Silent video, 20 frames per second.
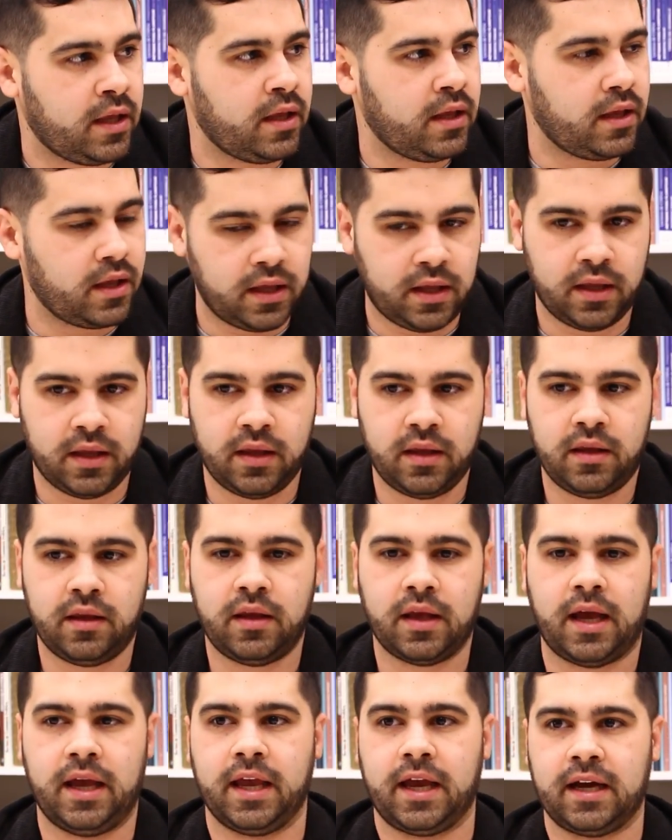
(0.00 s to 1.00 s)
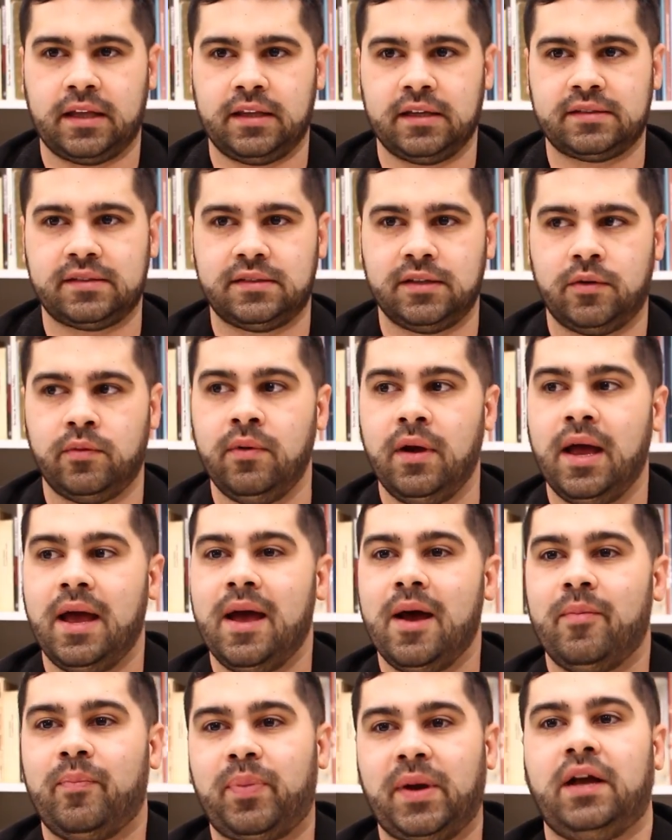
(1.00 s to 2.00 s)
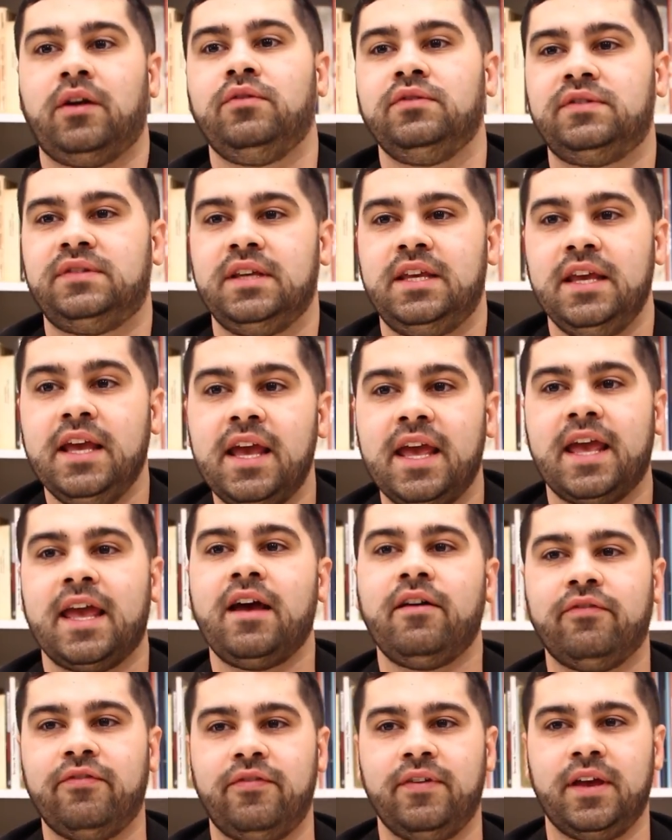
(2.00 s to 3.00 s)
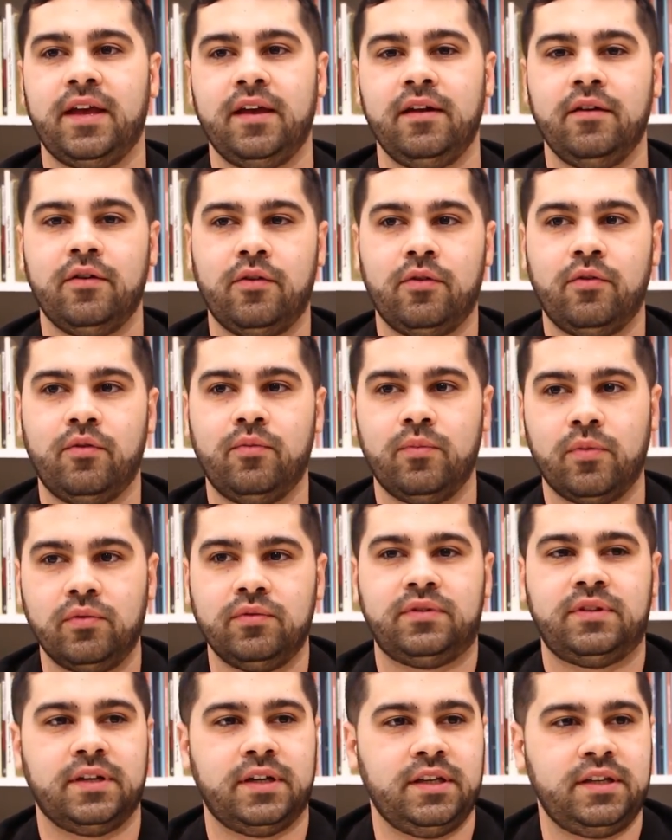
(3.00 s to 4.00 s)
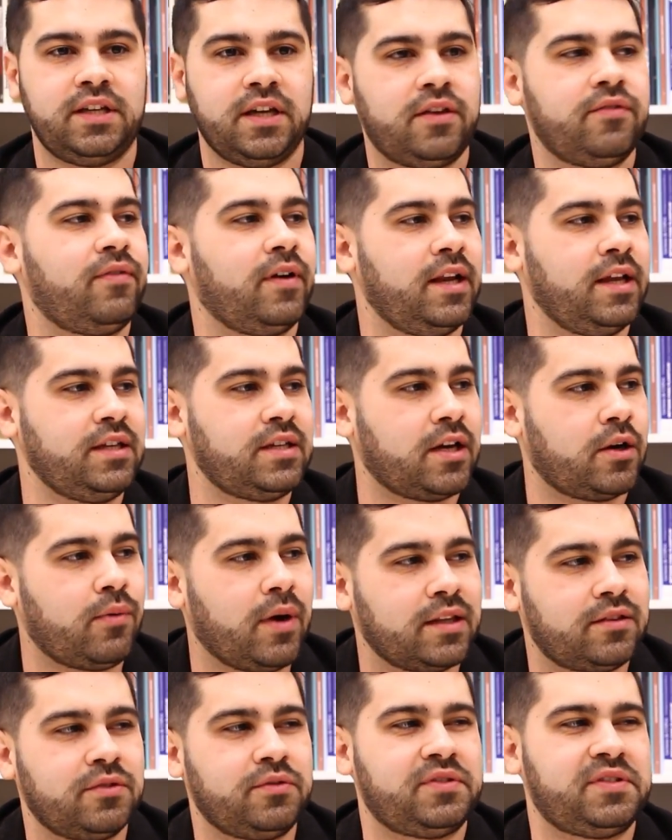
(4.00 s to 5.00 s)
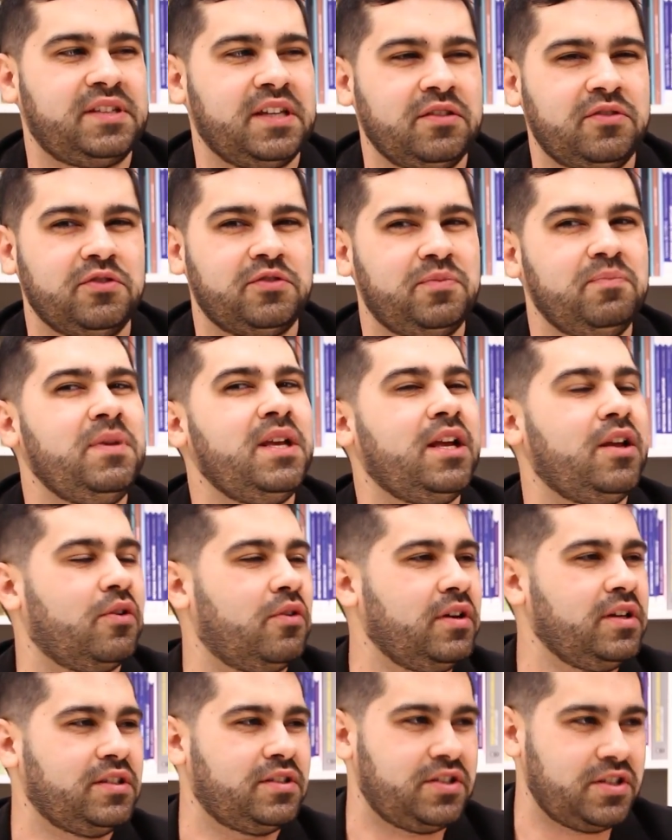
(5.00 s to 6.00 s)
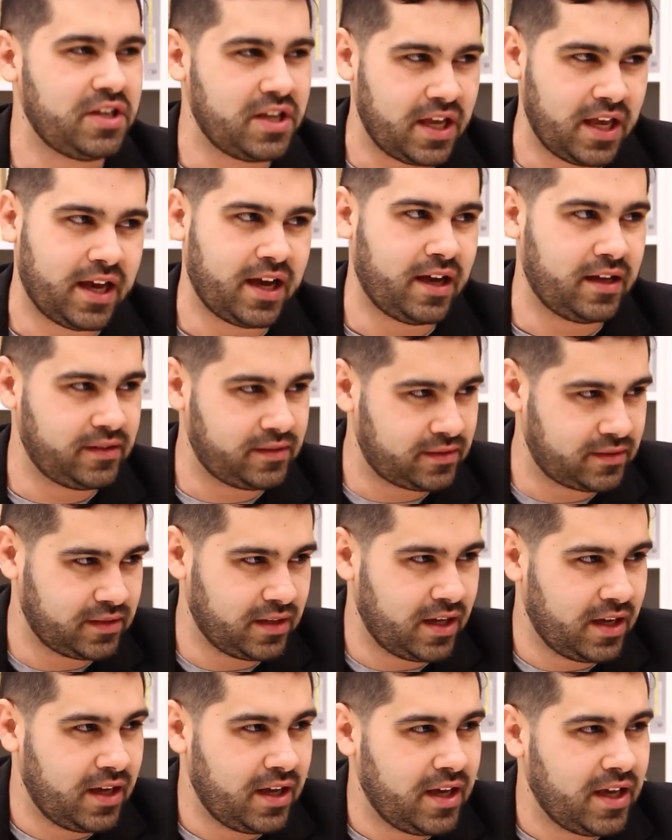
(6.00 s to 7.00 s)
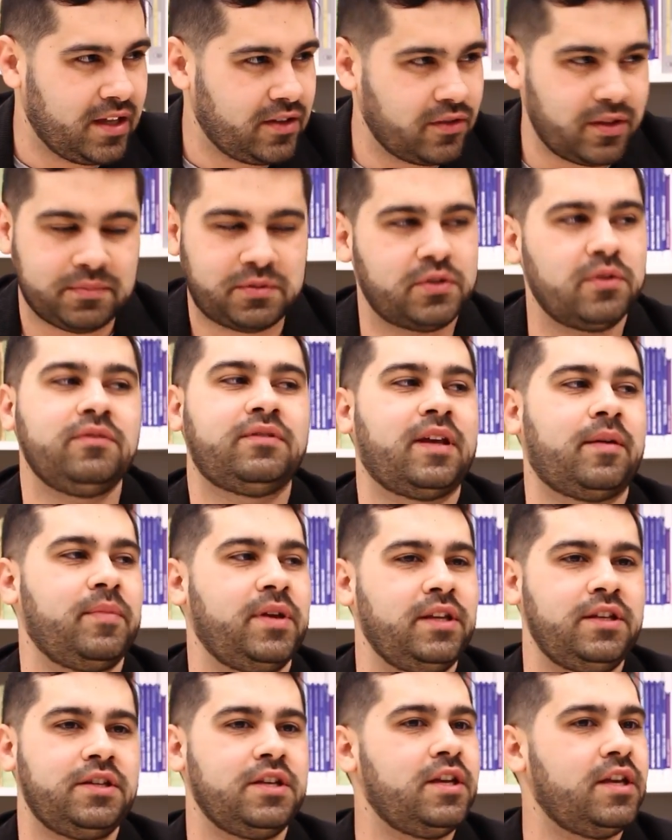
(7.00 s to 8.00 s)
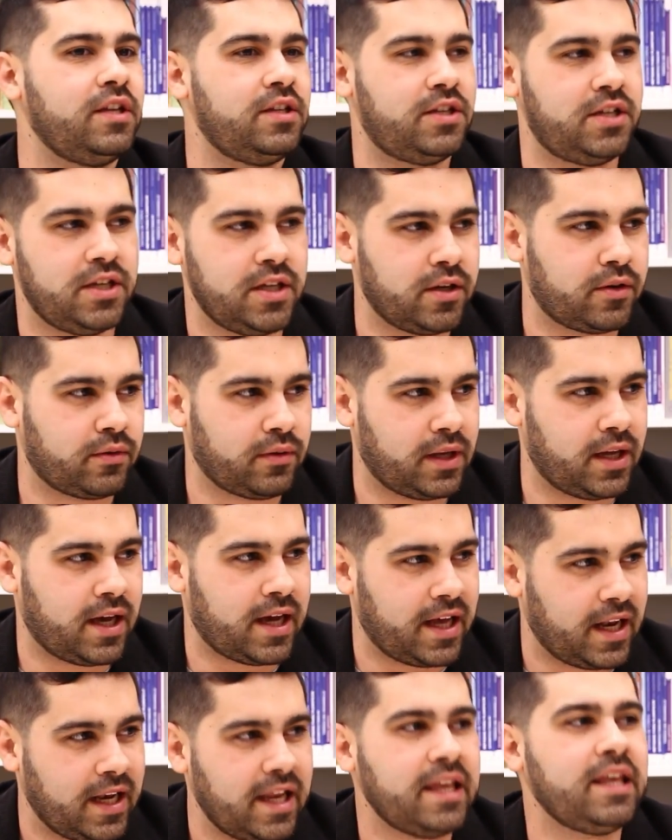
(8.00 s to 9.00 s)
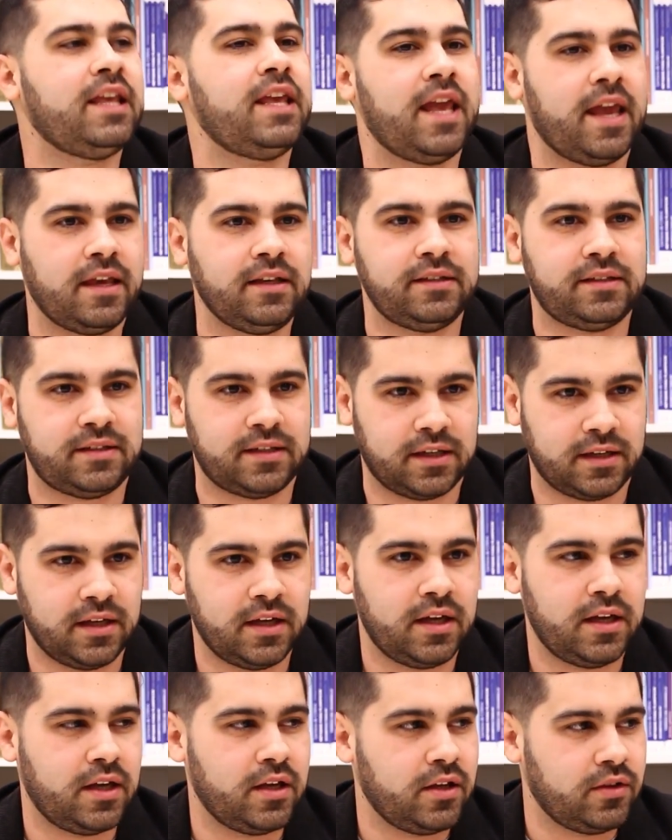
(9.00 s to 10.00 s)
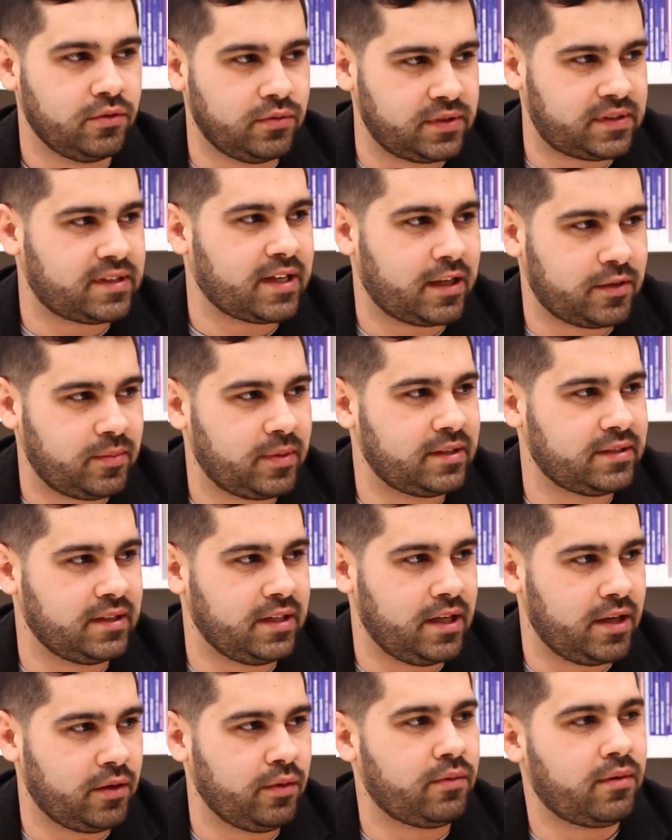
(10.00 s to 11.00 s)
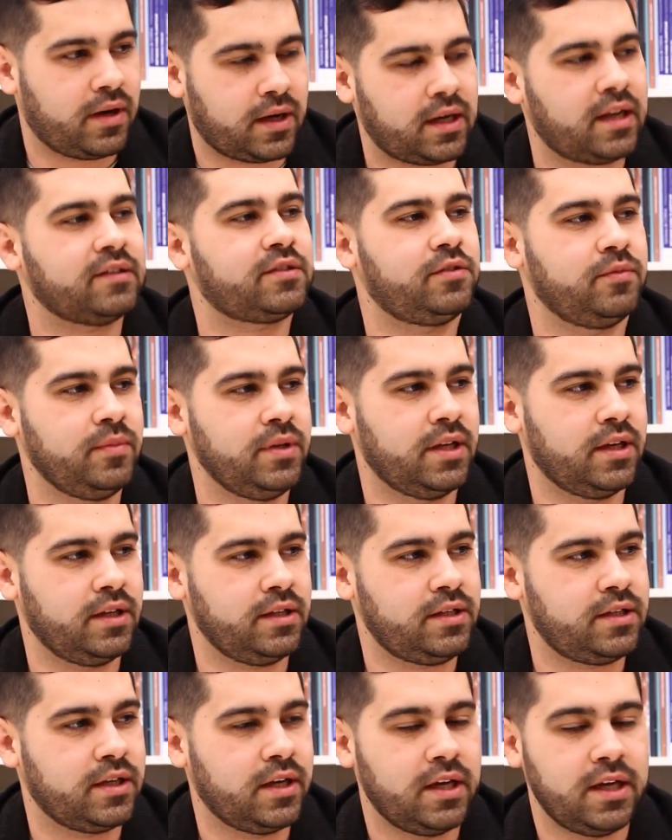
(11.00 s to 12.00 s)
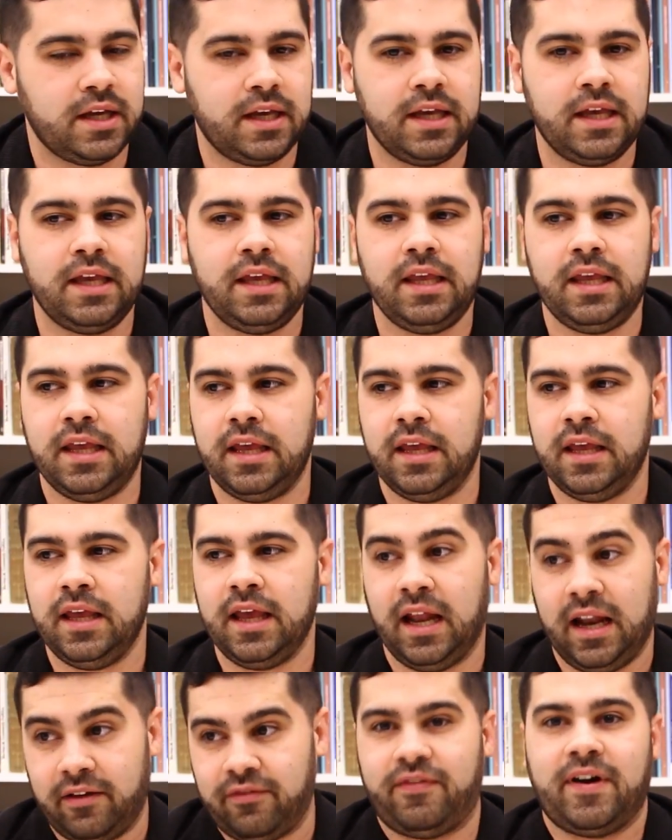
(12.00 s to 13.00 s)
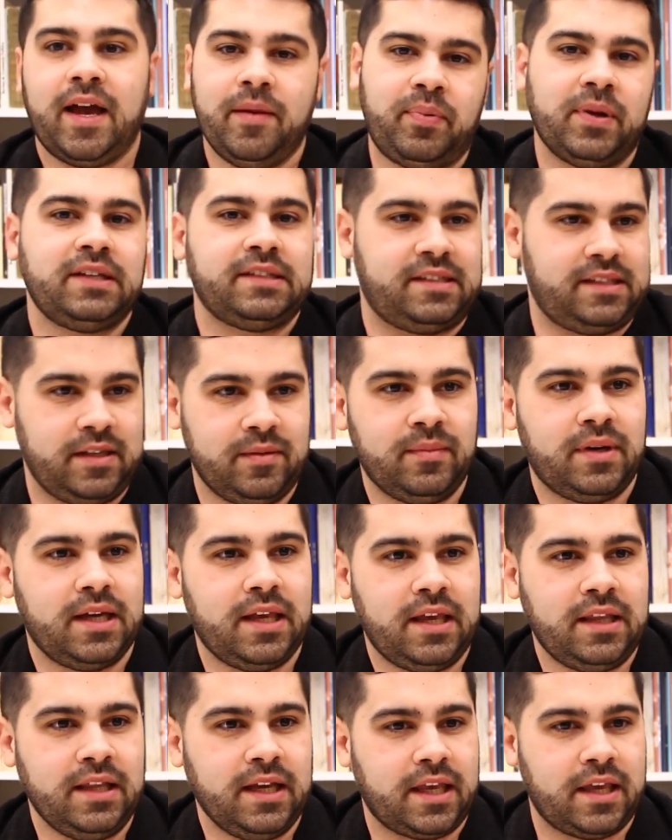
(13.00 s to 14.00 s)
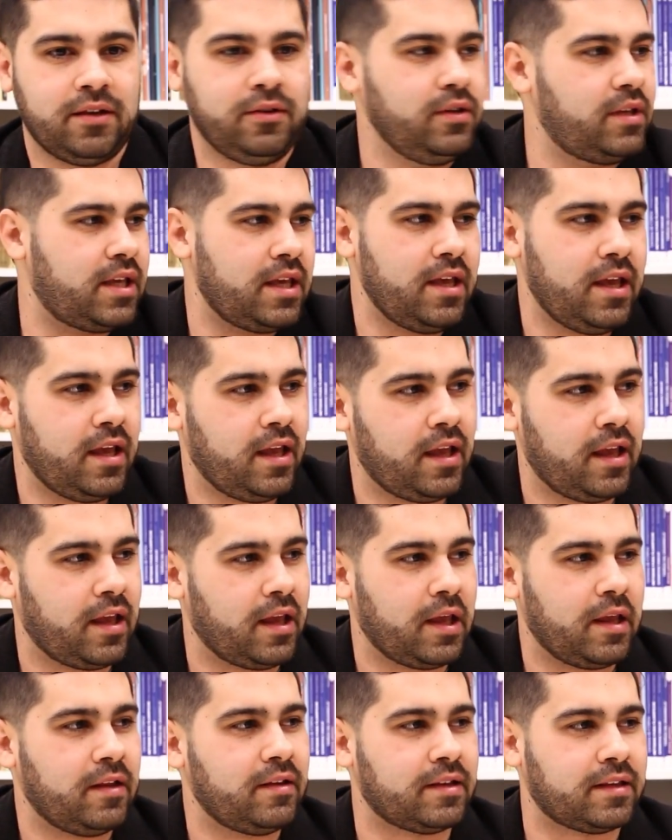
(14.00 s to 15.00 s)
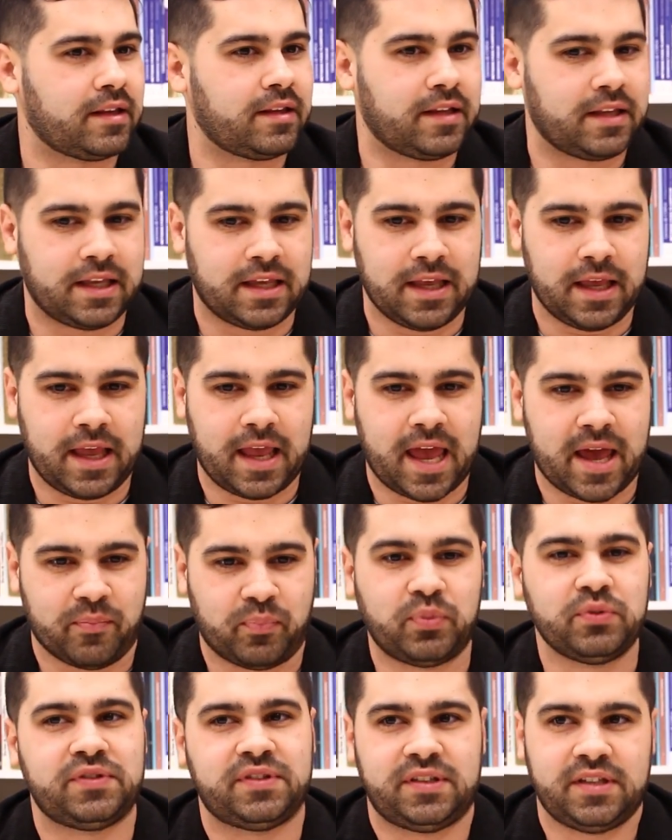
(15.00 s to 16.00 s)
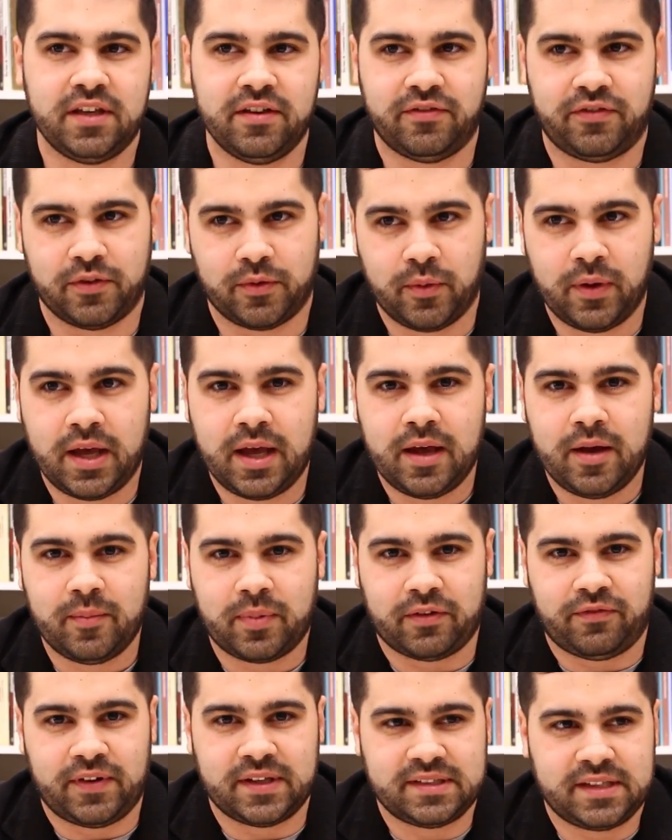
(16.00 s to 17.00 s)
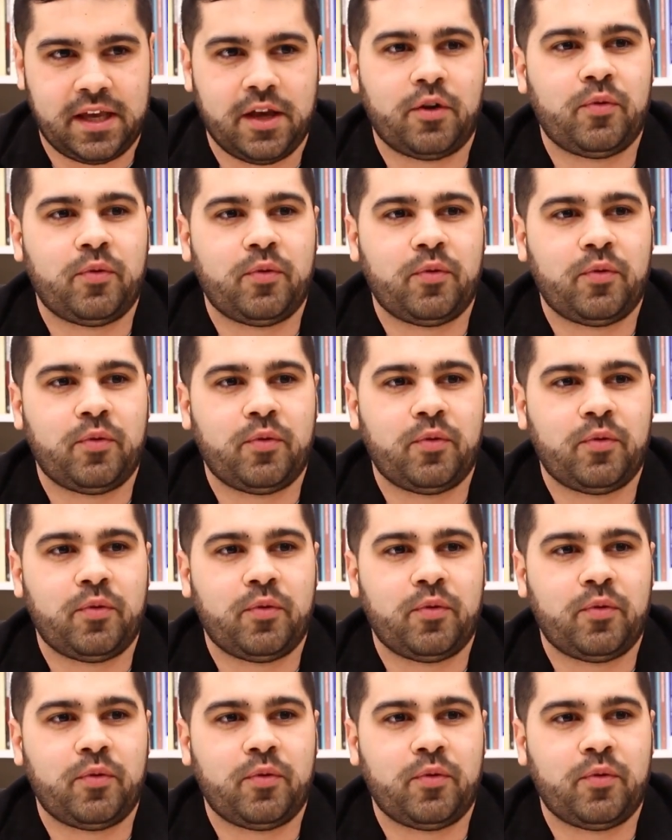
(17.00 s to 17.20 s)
em, em arrecadação para conseguir reaver um montante equivalente a 400 milhões de reais. Então é absolutamente ridícula a leniência do Estado brasileiro com a classe dominante e ela vai para cima aí daquilo que, que é possível para